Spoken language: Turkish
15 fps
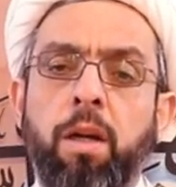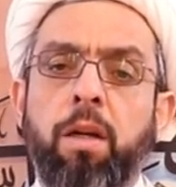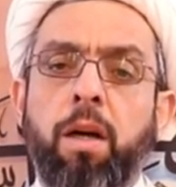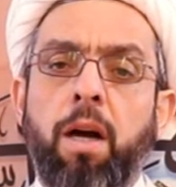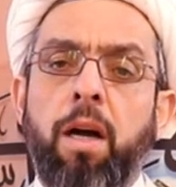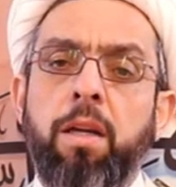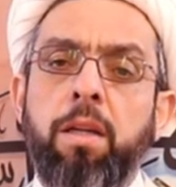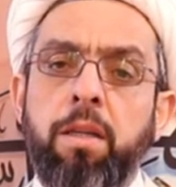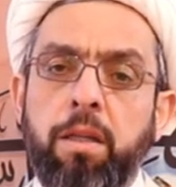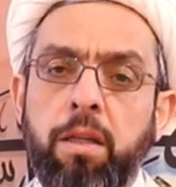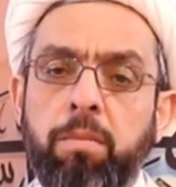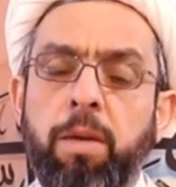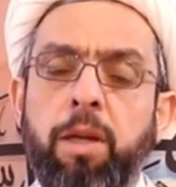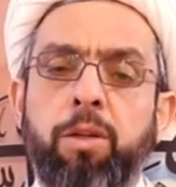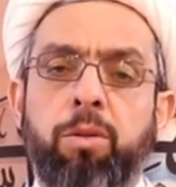gayri
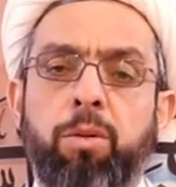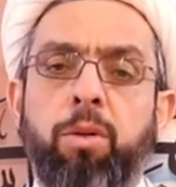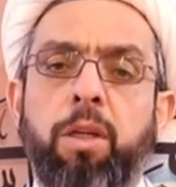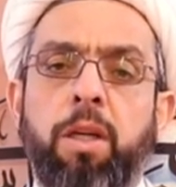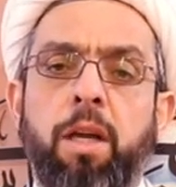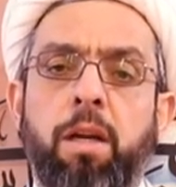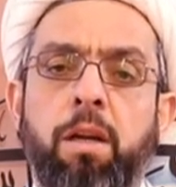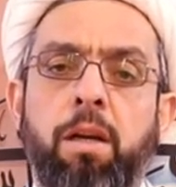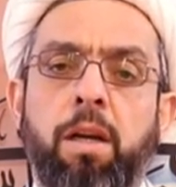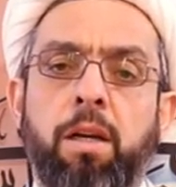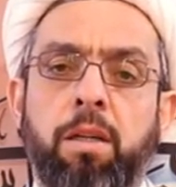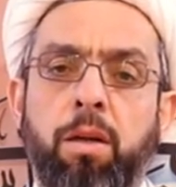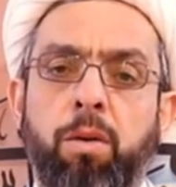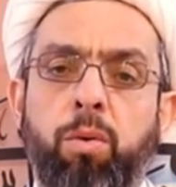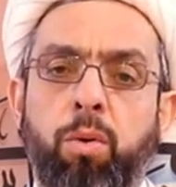meşru
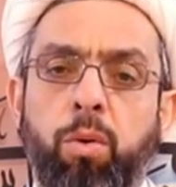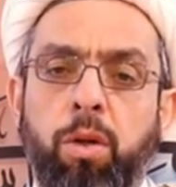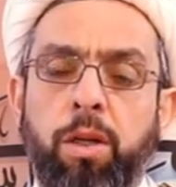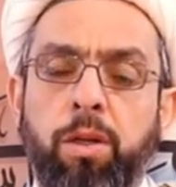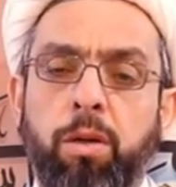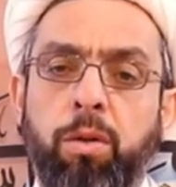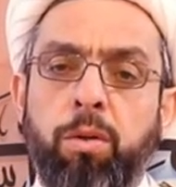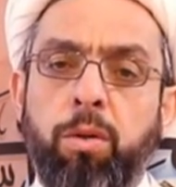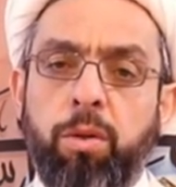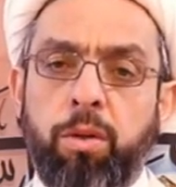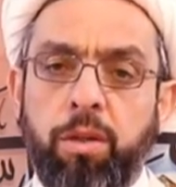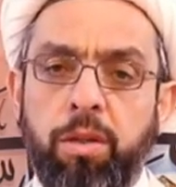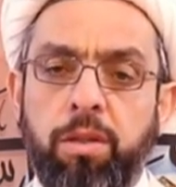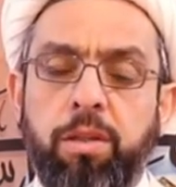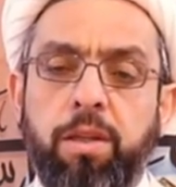yerlerde kullanılıyor
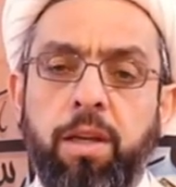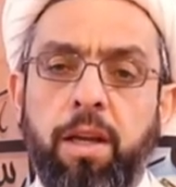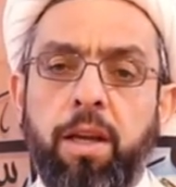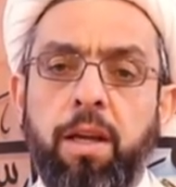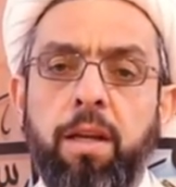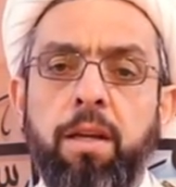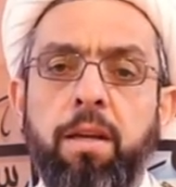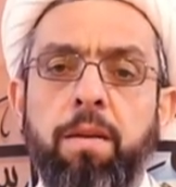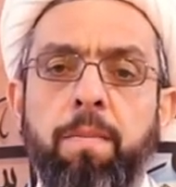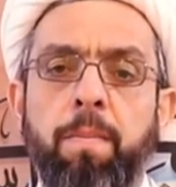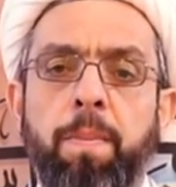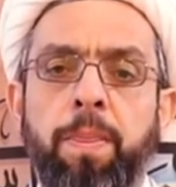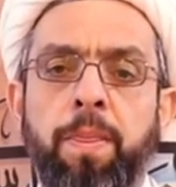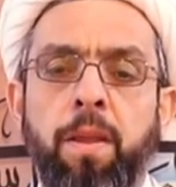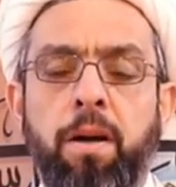ise
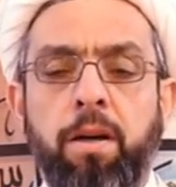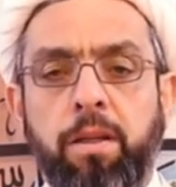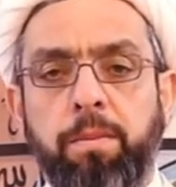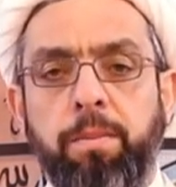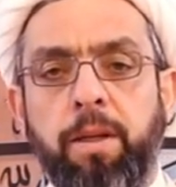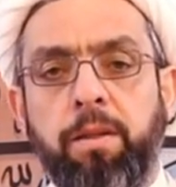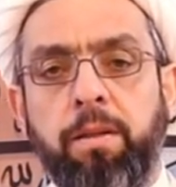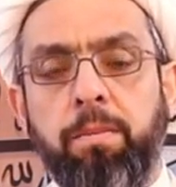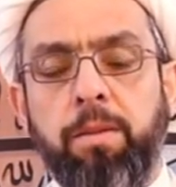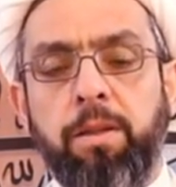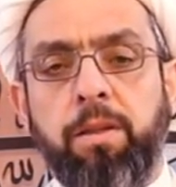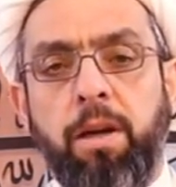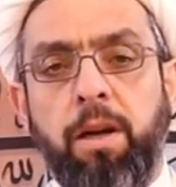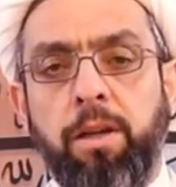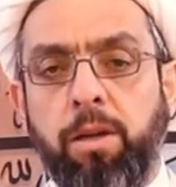
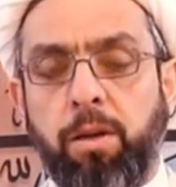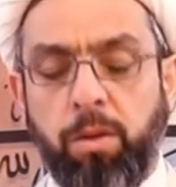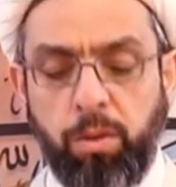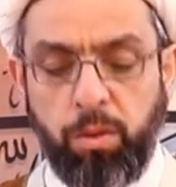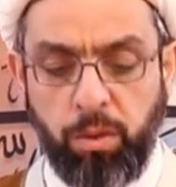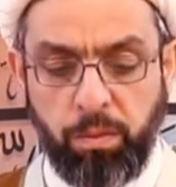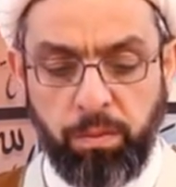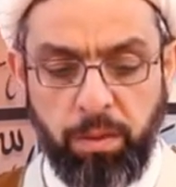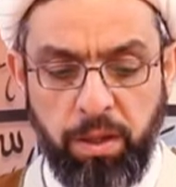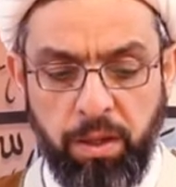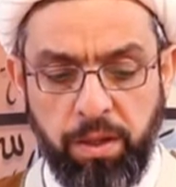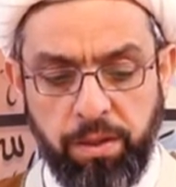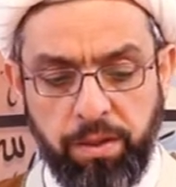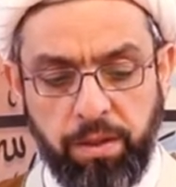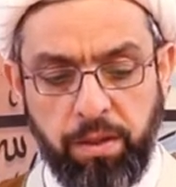akıbetimiz hayırlı
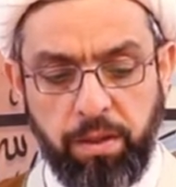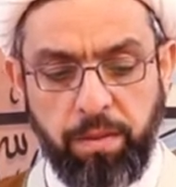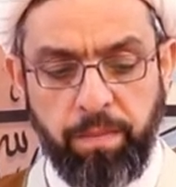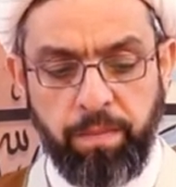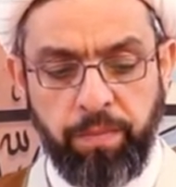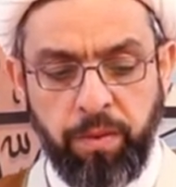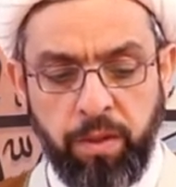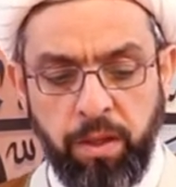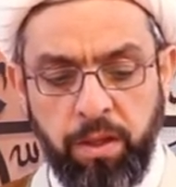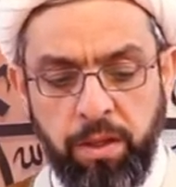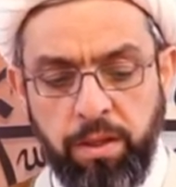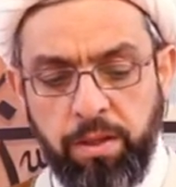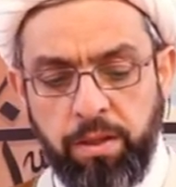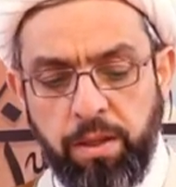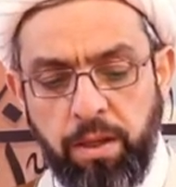olmaz.''
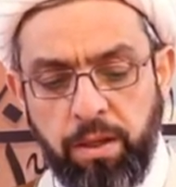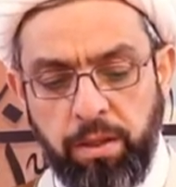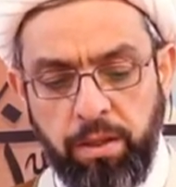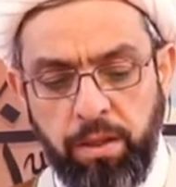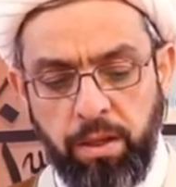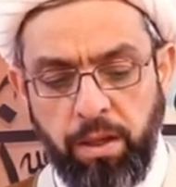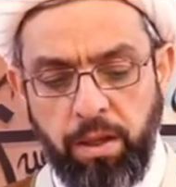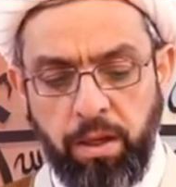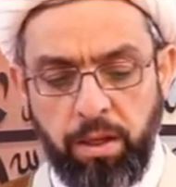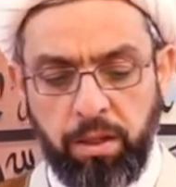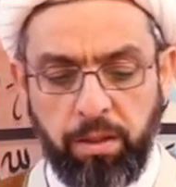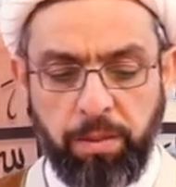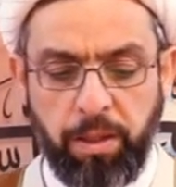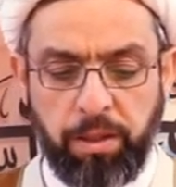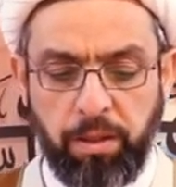İnsanın
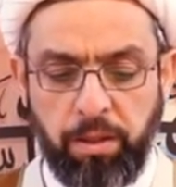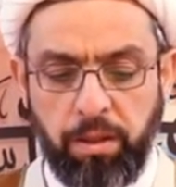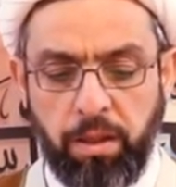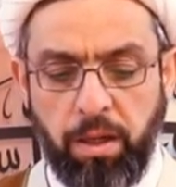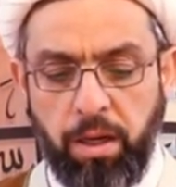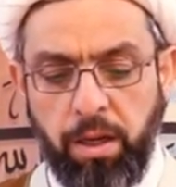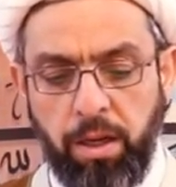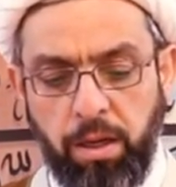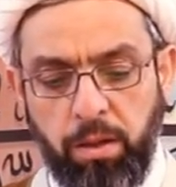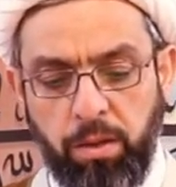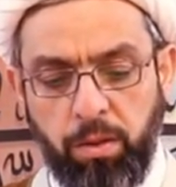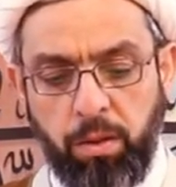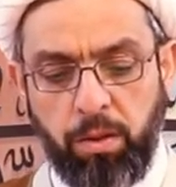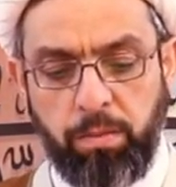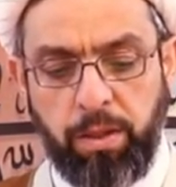akıbetinin hayırlı
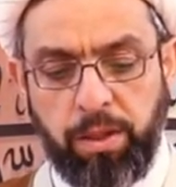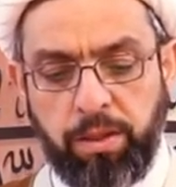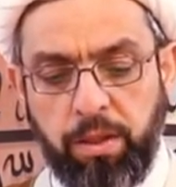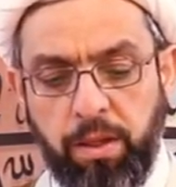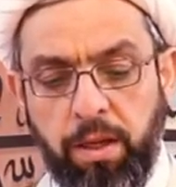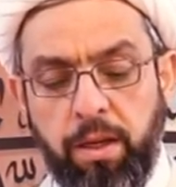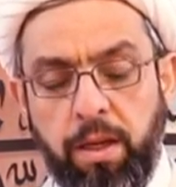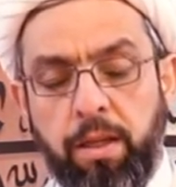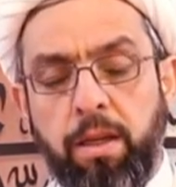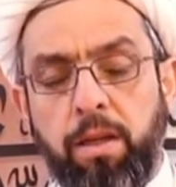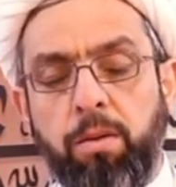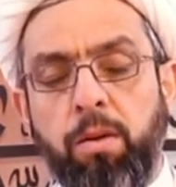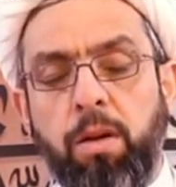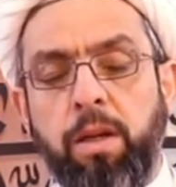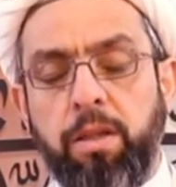olmasına neden
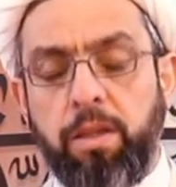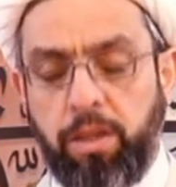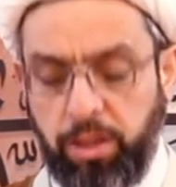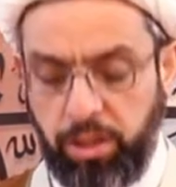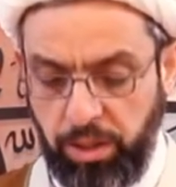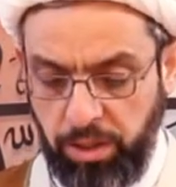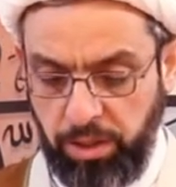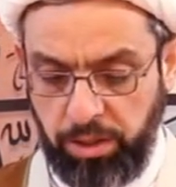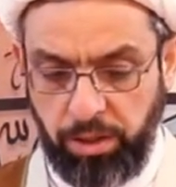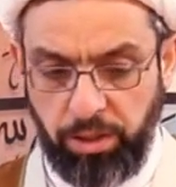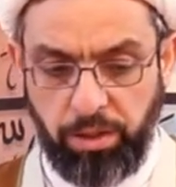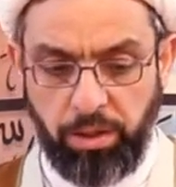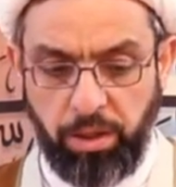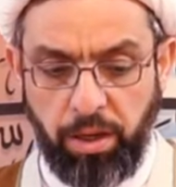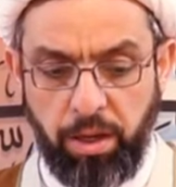olan ikinci
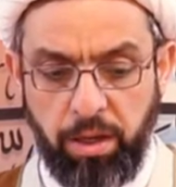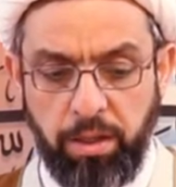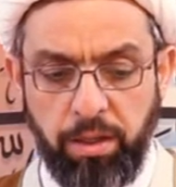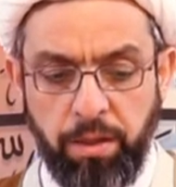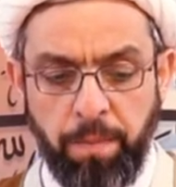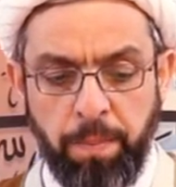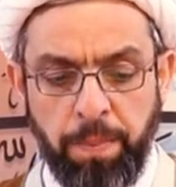şey